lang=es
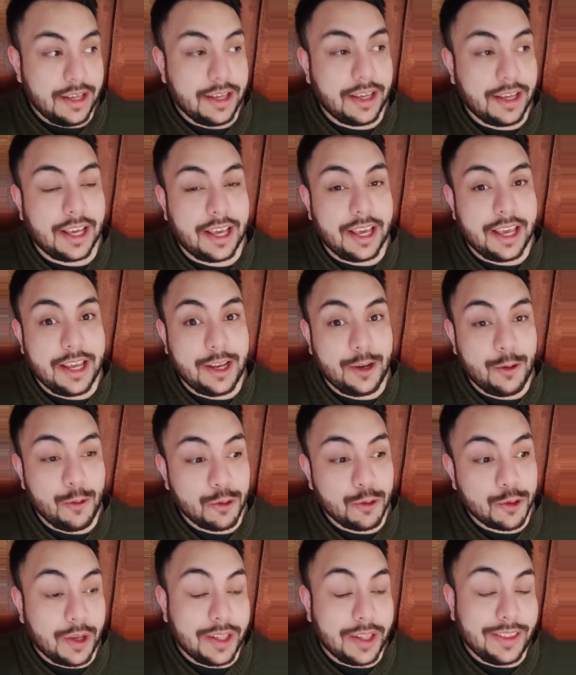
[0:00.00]
y que
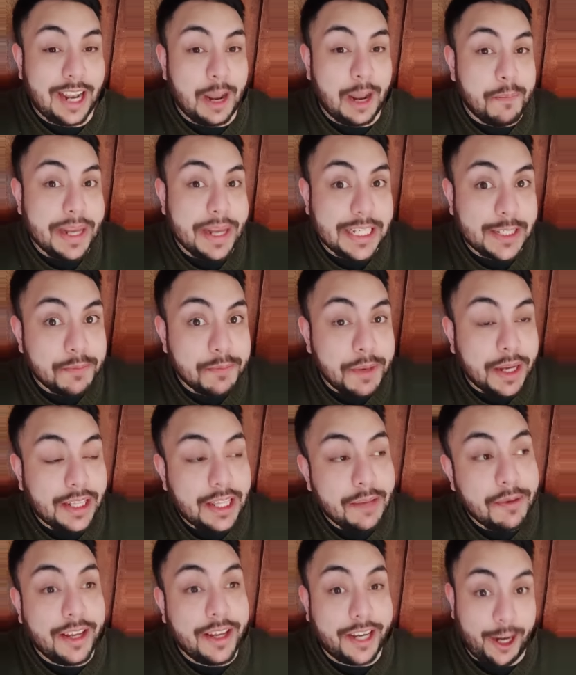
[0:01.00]
incluso ante la
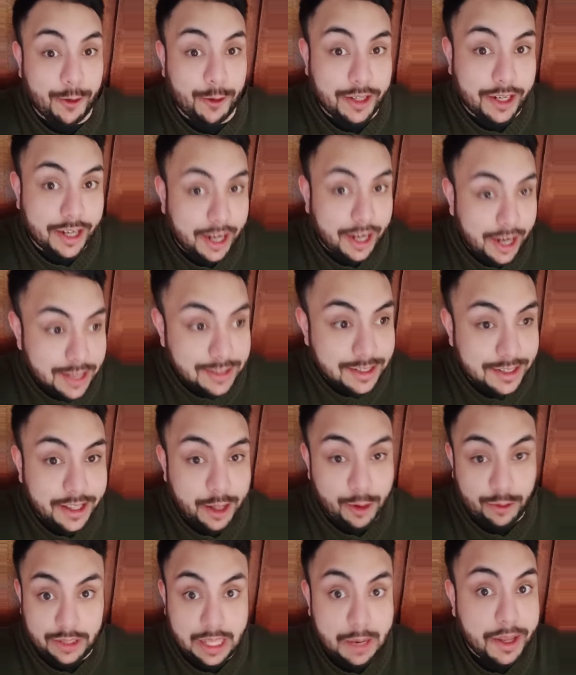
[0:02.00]
perspectiva de que no trajeras
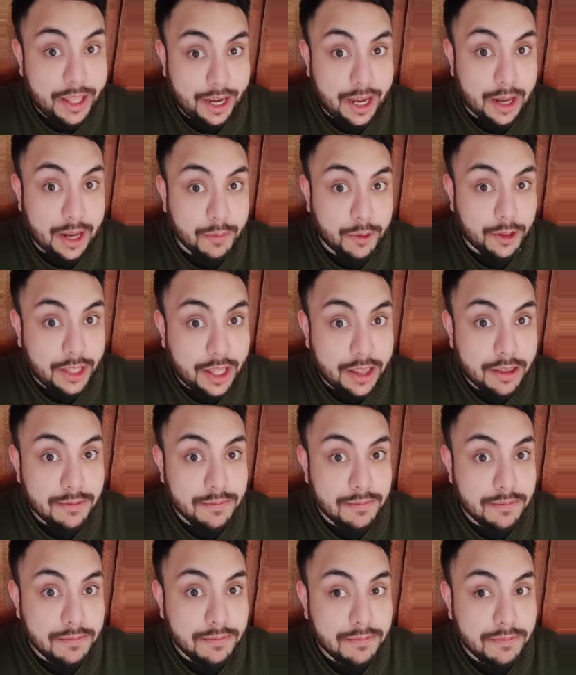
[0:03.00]
dinero te iba a dejar
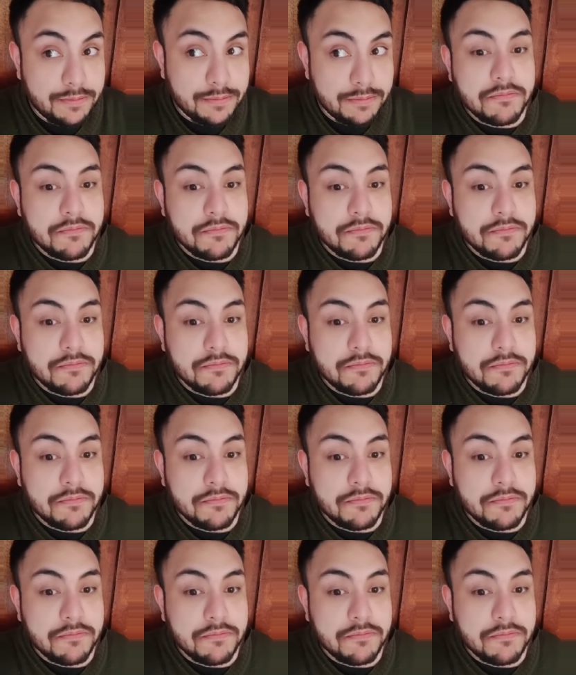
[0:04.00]
botado.